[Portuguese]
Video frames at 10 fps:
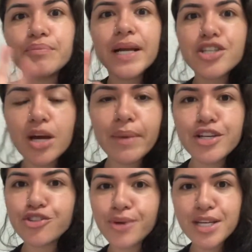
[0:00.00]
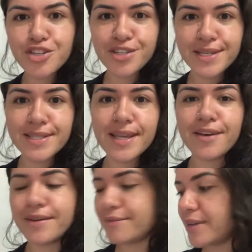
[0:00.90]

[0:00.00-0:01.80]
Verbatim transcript: praticamente dois dias, né?